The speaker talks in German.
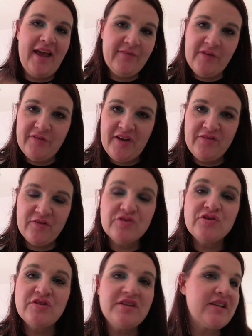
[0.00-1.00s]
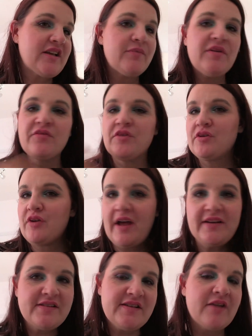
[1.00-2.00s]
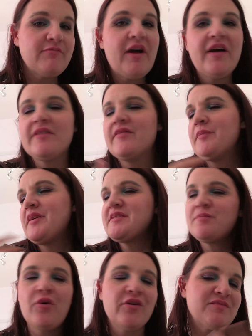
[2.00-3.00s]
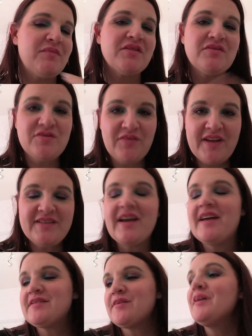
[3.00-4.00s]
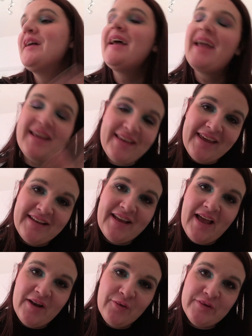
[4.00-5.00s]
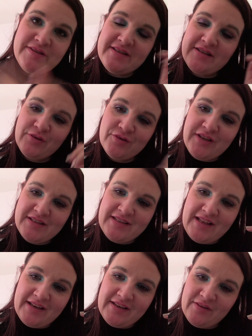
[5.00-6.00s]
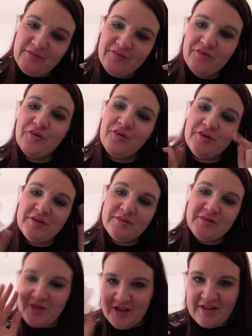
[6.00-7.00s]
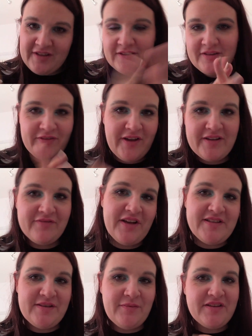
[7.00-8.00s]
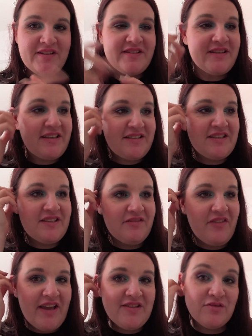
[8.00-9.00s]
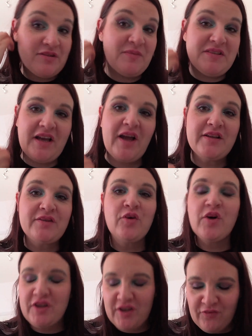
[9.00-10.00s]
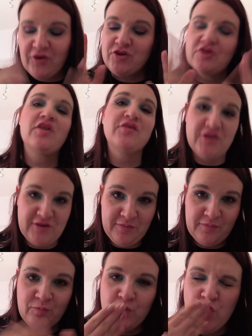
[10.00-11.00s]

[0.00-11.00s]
einwandfrei funktioniert, kann man vorher noch andere Sachen machen, wenn man das morgens macht und so weiter. Also ich rede gerade Unsinn, nur so als kleine Info und äh, wer, falls jemand das richtig weiß und mich gerade korrigieren wollte, hört auch zu tippen.